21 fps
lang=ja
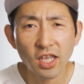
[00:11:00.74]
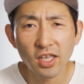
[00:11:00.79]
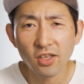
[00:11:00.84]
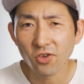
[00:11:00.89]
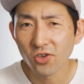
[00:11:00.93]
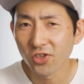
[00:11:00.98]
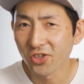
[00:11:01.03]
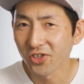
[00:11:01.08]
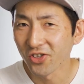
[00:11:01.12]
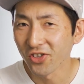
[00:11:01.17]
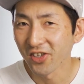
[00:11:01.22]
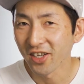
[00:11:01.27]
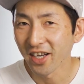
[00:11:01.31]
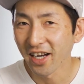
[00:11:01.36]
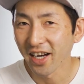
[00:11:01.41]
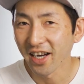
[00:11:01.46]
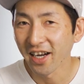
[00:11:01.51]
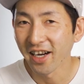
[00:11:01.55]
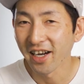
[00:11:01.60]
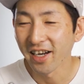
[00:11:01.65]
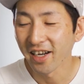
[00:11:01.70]
てという
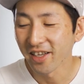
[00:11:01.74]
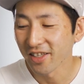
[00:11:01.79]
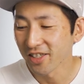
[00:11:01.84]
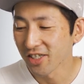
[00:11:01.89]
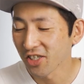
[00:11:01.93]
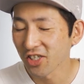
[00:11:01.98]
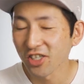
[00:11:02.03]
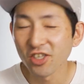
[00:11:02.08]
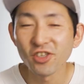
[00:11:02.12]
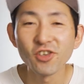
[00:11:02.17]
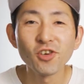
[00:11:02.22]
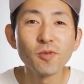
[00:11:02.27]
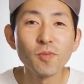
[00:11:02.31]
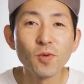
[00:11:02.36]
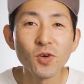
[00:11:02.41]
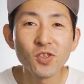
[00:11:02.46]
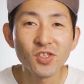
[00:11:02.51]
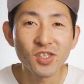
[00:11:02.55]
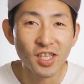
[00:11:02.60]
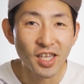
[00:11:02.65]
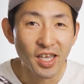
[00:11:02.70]
か、自信を
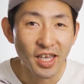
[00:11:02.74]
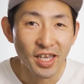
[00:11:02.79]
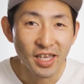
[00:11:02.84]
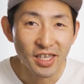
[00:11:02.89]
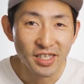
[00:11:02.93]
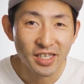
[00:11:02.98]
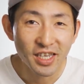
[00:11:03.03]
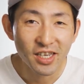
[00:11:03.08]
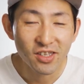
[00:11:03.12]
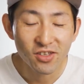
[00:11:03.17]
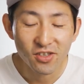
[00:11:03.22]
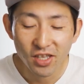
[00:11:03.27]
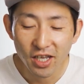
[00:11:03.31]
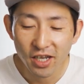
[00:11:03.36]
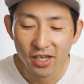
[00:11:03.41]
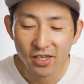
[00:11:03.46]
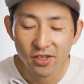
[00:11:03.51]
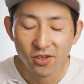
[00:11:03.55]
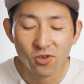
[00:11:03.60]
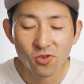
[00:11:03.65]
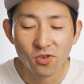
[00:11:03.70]
持って言える
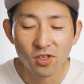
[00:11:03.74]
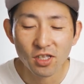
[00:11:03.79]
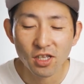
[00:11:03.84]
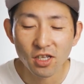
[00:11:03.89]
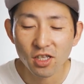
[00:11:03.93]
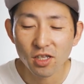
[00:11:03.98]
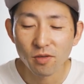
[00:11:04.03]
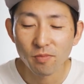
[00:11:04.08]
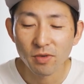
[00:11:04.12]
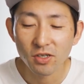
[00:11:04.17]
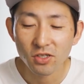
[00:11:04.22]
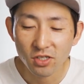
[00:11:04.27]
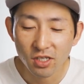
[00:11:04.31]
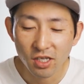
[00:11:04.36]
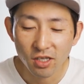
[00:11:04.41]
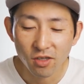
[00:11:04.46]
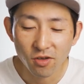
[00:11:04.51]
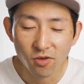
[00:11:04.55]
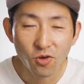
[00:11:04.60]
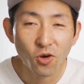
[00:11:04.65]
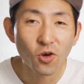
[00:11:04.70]
内容となってます
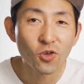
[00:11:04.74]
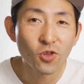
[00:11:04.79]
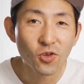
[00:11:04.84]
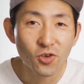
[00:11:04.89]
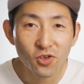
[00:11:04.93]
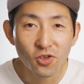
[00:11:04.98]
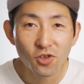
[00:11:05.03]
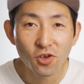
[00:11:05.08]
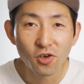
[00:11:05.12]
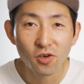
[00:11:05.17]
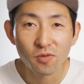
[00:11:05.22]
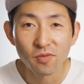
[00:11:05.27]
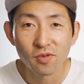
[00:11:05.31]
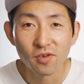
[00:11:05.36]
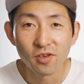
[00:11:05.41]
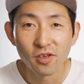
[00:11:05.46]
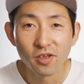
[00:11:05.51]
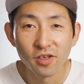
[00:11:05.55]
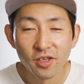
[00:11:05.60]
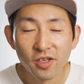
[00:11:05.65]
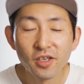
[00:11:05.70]
けど、この
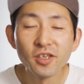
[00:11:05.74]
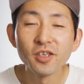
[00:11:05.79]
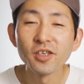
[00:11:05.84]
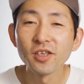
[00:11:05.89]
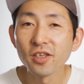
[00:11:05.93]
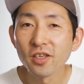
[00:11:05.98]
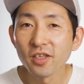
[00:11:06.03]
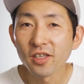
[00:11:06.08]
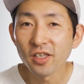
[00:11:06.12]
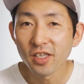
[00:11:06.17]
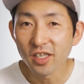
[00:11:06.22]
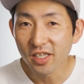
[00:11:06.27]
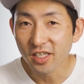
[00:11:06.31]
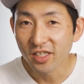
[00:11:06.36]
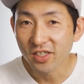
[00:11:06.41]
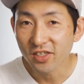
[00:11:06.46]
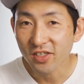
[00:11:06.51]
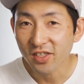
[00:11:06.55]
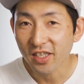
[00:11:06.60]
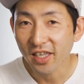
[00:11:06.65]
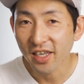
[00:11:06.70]
グローブ、いい
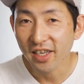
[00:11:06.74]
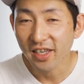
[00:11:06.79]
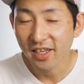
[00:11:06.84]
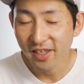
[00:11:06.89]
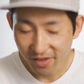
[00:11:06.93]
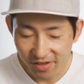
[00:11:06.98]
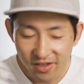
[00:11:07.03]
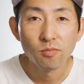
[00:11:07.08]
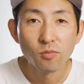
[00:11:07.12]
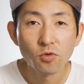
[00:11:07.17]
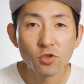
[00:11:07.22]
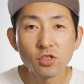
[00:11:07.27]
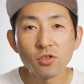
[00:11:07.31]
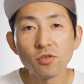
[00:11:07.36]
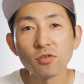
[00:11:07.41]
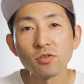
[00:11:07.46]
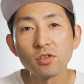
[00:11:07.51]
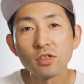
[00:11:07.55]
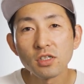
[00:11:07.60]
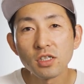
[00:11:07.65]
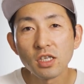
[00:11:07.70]
ですね。もち
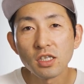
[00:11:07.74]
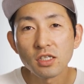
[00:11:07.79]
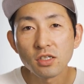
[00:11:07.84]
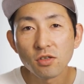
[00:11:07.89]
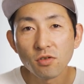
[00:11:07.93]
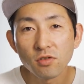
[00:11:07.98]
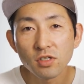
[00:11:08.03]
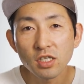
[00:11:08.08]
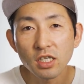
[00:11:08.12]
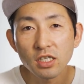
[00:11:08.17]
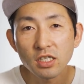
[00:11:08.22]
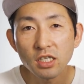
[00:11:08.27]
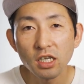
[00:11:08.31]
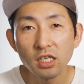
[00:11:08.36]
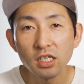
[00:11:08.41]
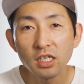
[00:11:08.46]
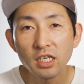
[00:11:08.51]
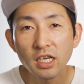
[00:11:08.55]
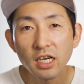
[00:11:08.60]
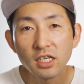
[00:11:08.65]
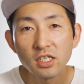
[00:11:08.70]
ろんですね、操作
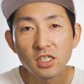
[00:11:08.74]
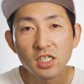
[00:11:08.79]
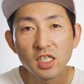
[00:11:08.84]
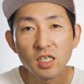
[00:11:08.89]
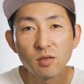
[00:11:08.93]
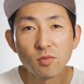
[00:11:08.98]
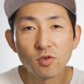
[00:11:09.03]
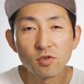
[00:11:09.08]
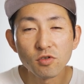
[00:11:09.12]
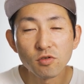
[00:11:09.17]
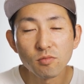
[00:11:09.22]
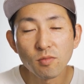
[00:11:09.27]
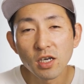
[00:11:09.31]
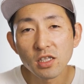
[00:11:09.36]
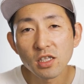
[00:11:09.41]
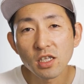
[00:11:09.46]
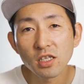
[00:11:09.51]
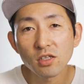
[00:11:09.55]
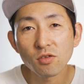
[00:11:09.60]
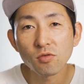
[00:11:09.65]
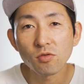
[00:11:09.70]
性に関しても不
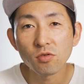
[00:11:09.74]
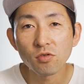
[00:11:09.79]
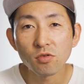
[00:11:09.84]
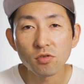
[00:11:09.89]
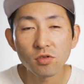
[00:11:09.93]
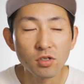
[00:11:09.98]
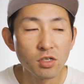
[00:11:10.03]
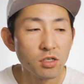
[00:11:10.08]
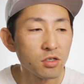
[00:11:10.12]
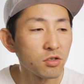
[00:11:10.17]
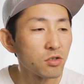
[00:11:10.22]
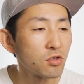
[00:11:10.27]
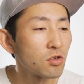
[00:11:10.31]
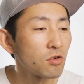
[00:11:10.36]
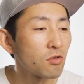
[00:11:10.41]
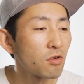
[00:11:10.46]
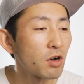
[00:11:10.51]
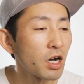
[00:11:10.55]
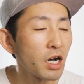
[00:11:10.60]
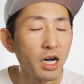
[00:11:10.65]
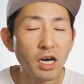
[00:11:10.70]
満なところっていう
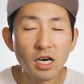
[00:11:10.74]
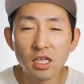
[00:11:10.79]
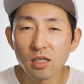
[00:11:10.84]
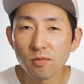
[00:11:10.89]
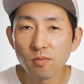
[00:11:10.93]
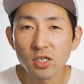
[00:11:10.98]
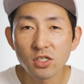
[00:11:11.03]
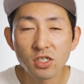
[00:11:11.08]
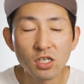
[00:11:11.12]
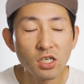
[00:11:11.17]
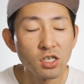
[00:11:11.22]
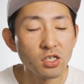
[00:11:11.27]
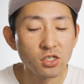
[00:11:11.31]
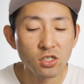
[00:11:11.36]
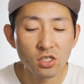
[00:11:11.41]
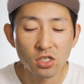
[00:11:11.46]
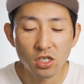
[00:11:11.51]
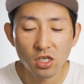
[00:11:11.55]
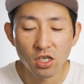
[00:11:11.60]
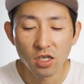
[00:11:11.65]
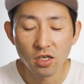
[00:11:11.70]
のはありません
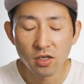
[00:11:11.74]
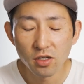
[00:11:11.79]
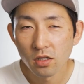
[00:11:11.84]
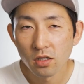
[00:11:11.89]
し、